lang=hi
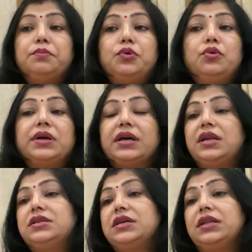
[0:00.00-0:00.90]
पूर्ण
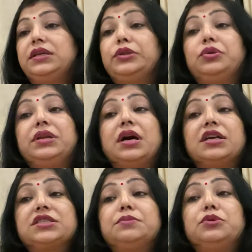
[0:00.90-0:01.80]
करना चाहते हैं तो इन
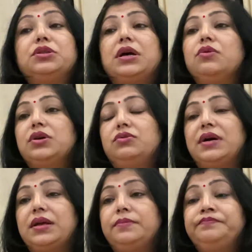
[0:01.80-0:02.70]
हस्त मुद्राओं के
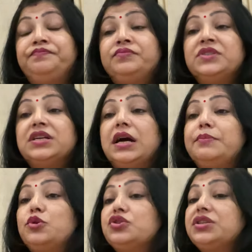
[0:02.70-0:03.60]
द्वारा
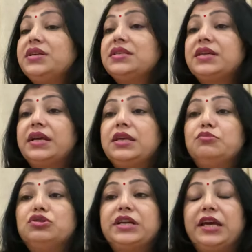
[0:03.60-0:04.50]
हम कुछ इस तरह की
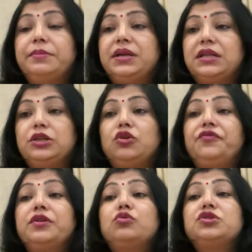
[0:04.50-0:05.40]
मुद्राएं बनाते हैं और
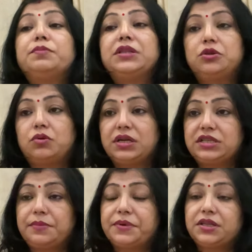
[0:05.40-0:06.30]
फिर कुछ मंत्रों का
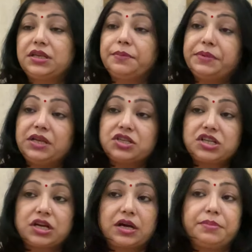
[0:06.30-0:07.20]
जाप करते हैं अपनी
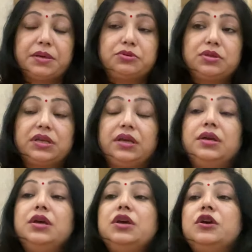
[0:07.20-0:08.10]
इच्छा कामना बोलते हैं
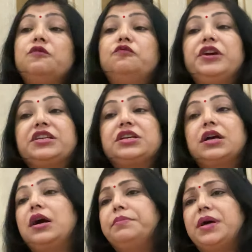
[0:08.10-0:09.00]
वो इच्छा
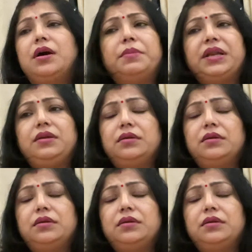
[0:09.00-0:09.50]
कामना हमारी